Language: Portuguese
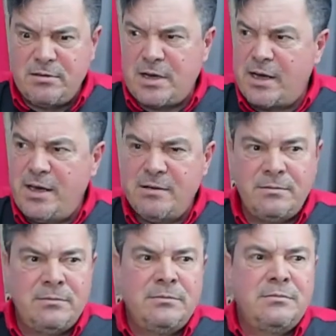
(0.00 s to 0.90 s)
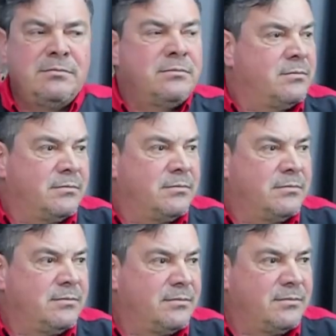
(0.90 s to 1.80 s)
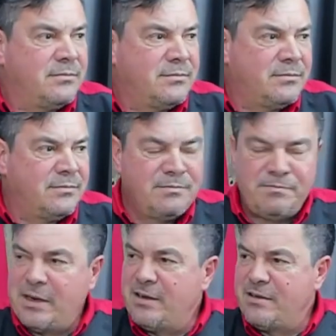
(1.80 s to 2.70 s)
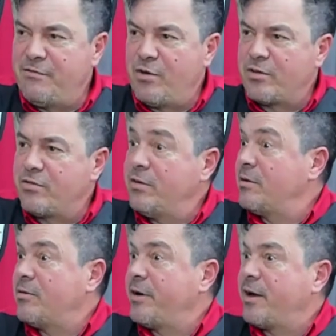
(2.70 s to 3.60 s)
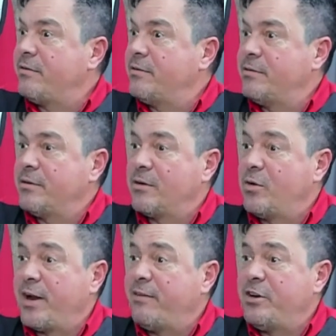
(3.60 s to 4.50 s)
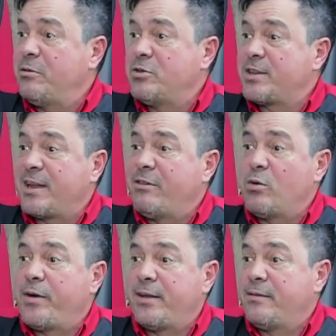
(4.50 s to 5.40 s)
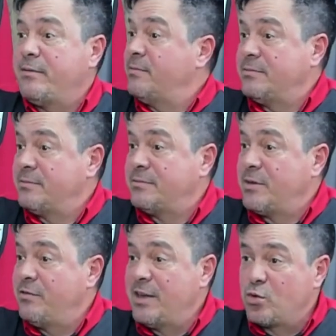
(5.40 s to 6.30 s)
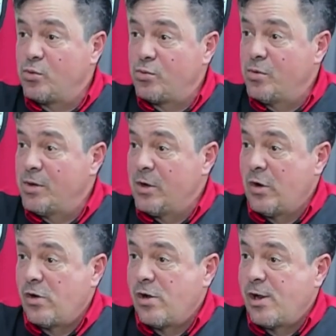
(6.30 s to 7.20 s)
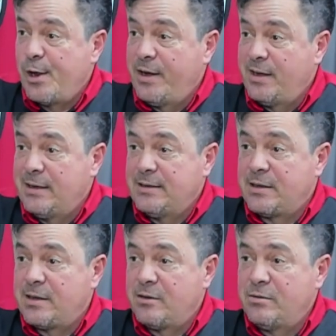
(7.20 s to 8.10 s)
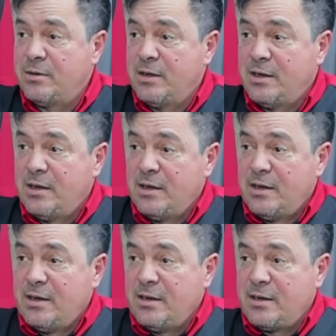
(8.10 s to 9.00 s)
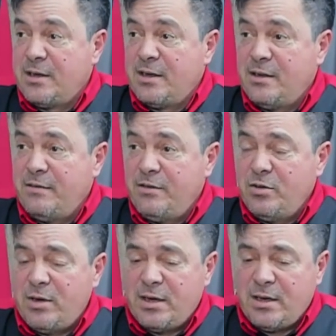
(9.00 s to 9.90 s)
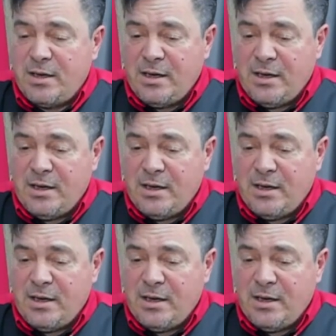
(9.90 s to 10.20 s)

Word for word: caía um, um palito de fósforo e eu acordava. Eu acordava não, eu já estava acordado. Né? Eu via tudo. Bah. Então, né, devido a,